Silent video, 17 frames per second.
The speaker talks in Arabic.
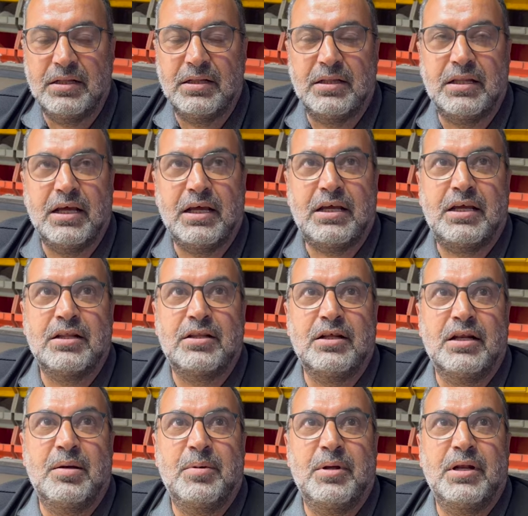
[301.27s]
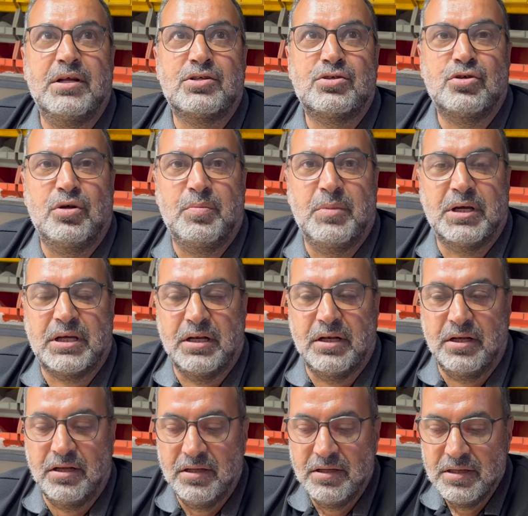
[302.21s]
تتاكد انها منا شغل
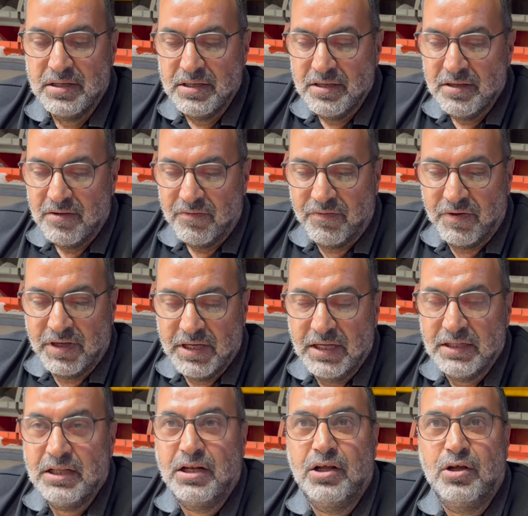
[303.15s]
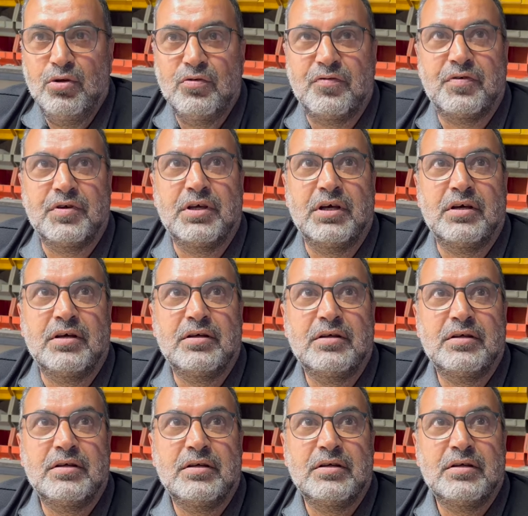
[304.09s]
مكنه فهي هيدا الحلو فيها
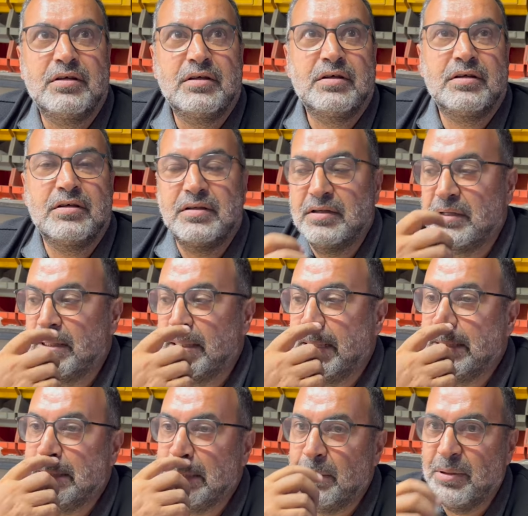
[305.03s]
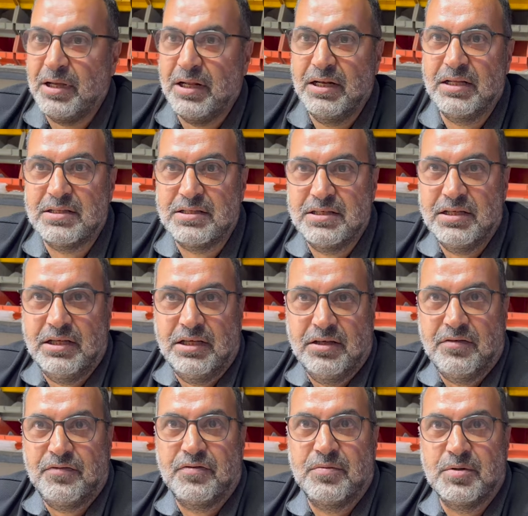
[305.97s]
هيدا اللي بخليها تصير
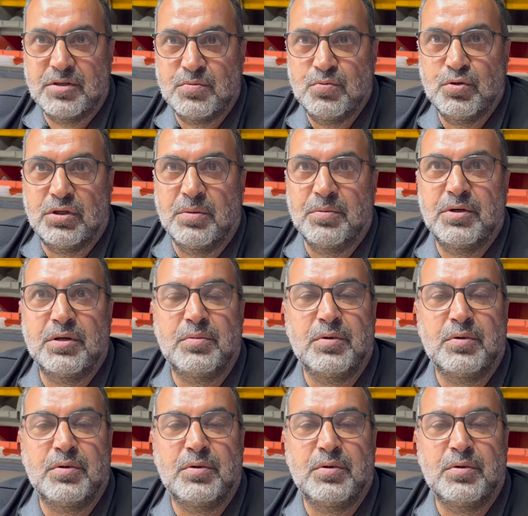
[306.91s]
حرفه مضبوطه